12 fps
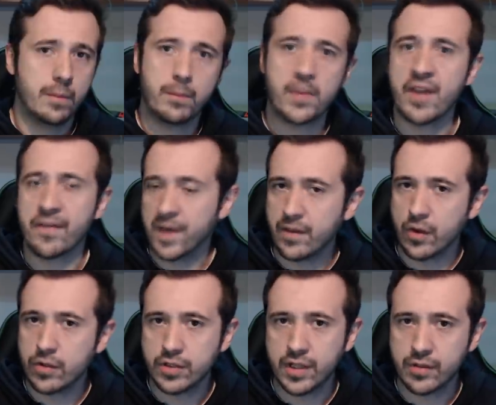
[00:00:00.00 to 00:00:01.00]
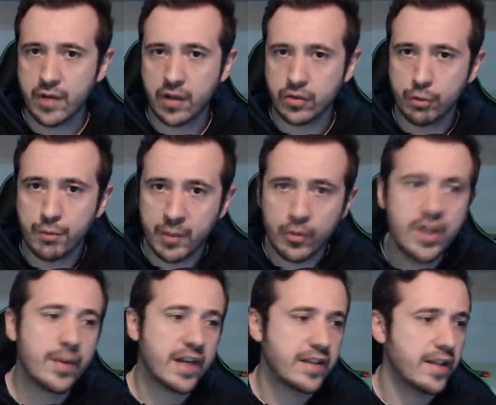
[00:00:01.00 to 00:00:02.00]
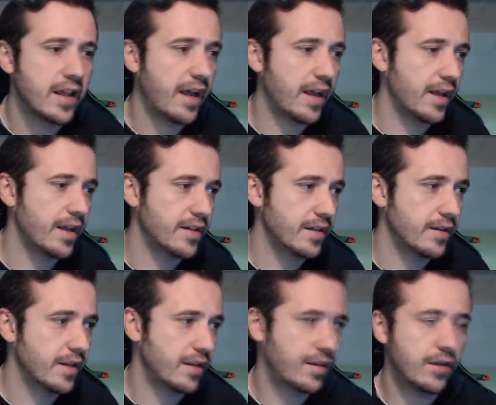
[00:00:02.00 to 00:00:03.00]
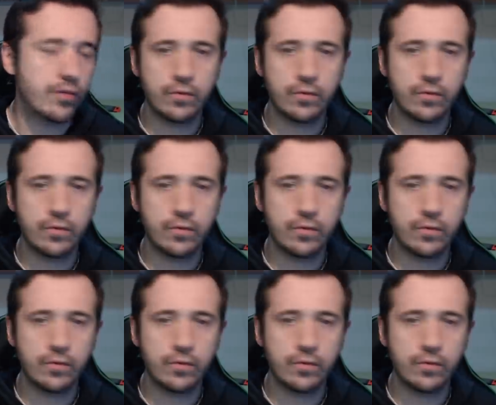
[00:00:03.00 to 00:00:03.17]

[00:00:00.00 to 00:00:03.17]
Bien, Fernando Alonso tiene una costumbre muy divertida que es decir